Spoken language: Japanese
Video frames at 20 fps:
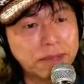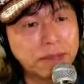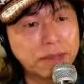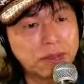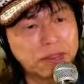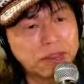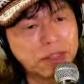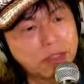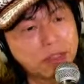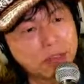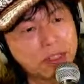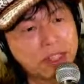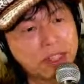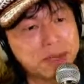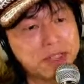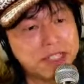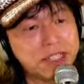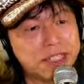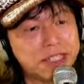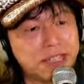これちょっとこれ
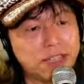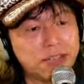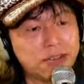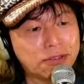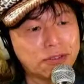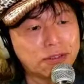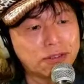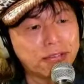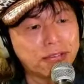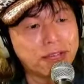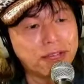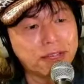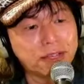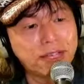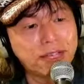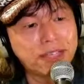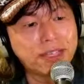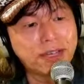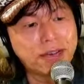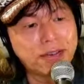厳しいなということで
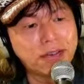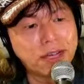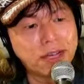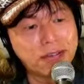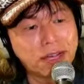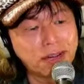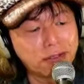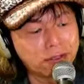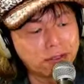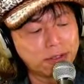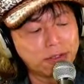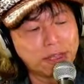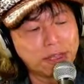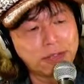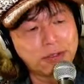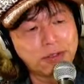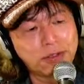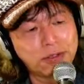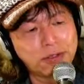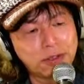焼け焦げるやろうとあ
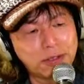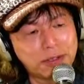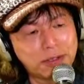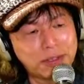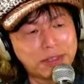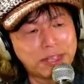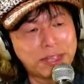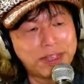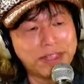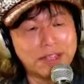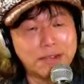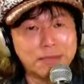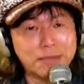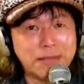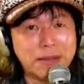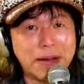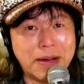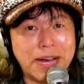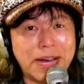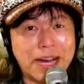のあの単なる
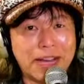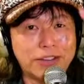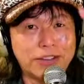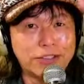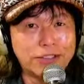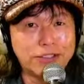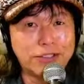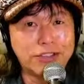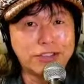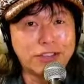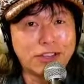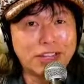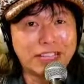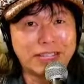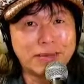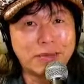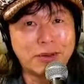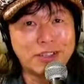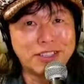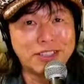あのぐにゅっとなっ
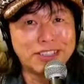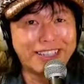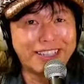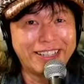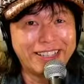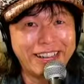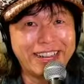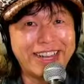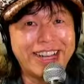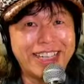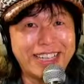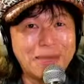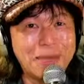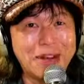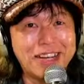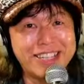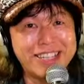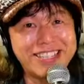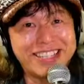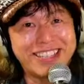たものにね
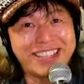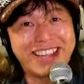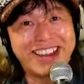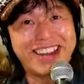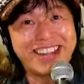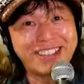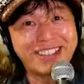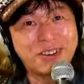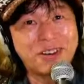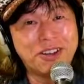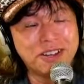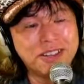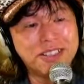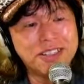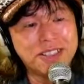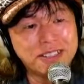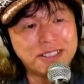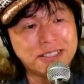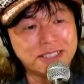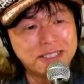塊にしかならんと
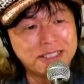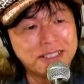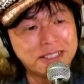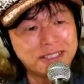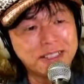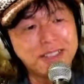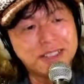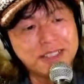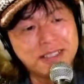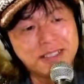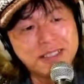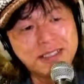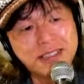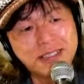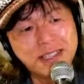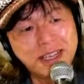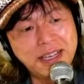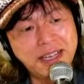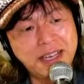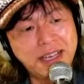
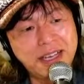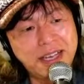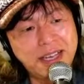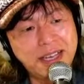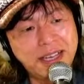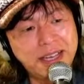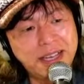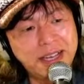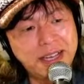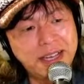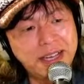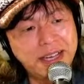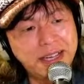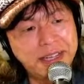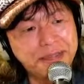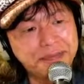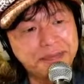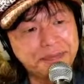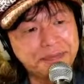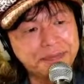
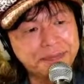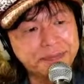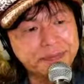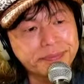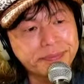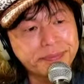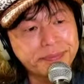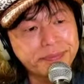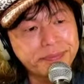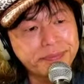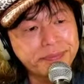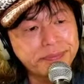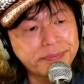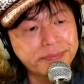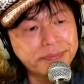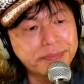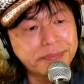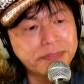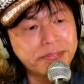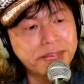で
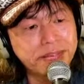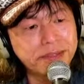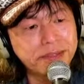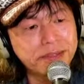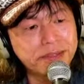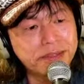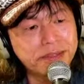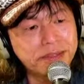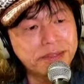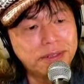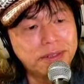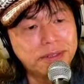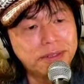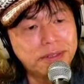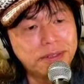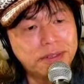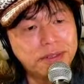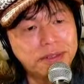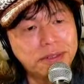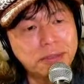あ
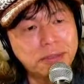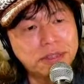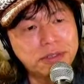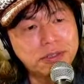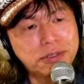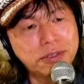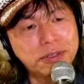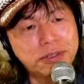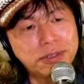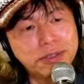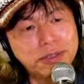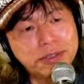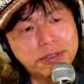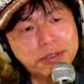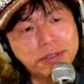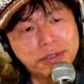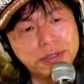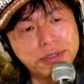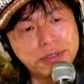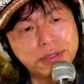のでまあそうい
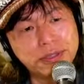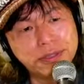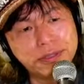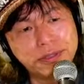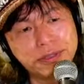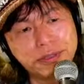う